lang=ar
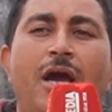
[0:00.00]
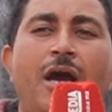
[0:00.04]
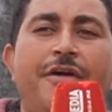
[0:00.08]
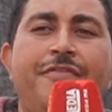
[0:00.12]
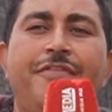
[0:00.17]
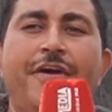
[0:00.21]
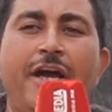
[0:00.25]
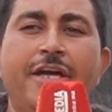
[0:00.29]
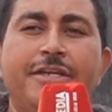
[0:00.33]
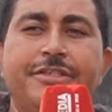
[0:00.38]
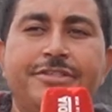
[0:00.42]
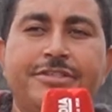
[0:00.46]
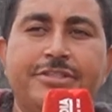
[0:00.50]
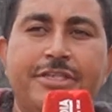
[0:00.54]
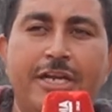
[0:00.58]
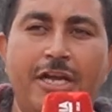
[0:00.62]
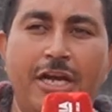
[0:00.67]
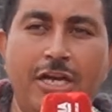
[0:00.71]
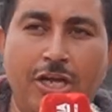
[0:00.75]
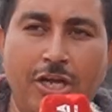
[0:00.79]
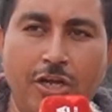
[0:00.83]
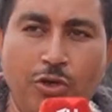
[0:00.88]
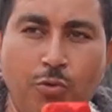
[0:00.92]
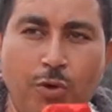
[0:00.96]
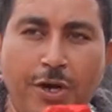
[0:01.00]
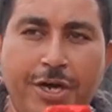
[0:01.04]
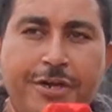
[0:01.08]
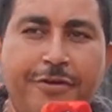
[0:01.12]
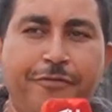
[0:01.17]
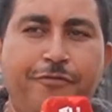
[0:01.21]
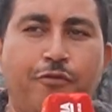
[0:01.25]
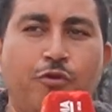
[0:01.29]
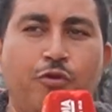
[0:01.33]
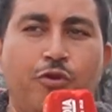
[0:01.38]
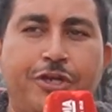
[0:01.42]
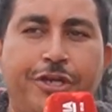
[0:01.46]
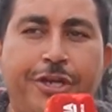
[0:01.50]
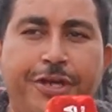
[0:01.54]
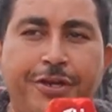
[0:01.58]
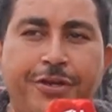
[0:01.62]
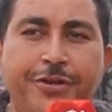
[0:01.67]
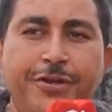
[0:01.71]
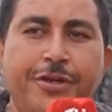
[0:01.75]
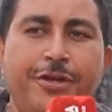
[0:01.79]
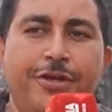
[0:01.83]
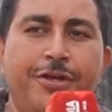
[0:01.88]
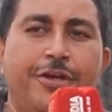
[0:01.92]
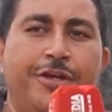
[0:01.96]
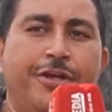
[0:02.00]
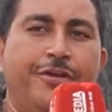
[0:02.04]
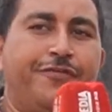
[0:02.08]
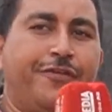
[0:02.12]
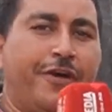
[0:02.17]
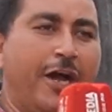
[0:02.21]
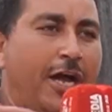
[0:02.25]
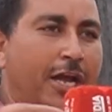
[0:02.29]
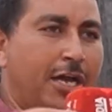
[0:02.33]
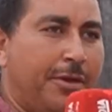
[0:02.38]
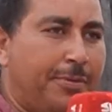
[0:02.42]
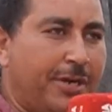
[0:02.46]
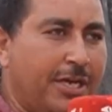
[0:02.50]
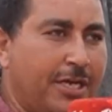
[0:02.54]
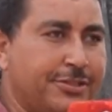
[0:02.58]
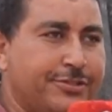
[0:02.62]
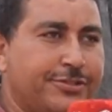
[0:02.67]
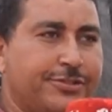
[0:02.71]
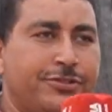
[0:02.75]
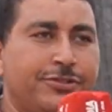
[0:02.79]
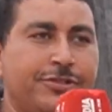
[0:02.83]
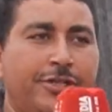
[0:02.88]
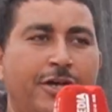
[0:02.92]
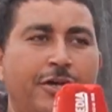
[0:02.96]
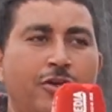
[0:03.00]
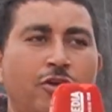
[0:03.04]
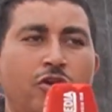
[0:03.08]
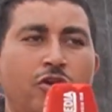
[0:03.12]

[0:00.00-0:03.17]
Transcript: هذا حيسكري الحواري فولكين يفكح البلايص نح